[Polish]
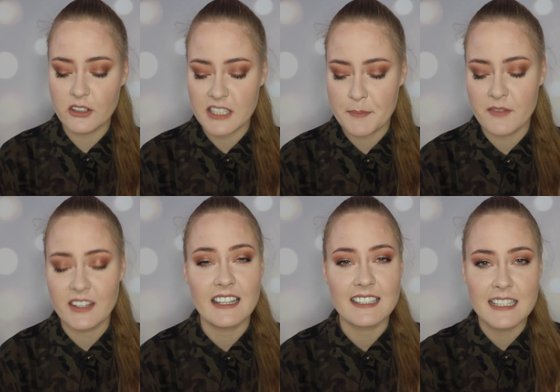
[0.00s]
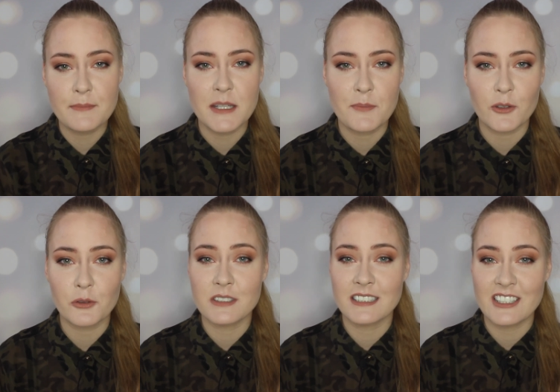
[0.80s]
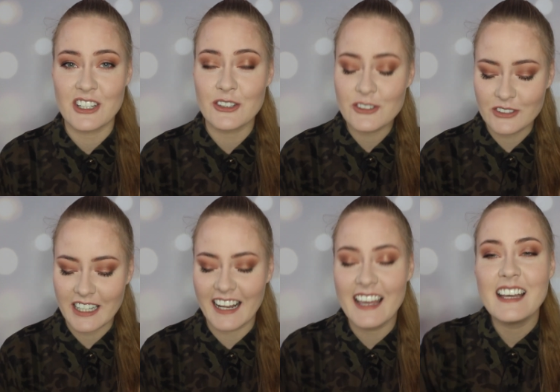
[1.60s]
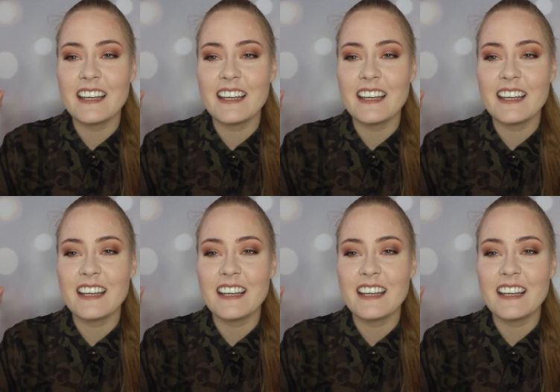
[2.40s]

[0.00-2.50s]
to zapewne następny produkt znacie doskonale.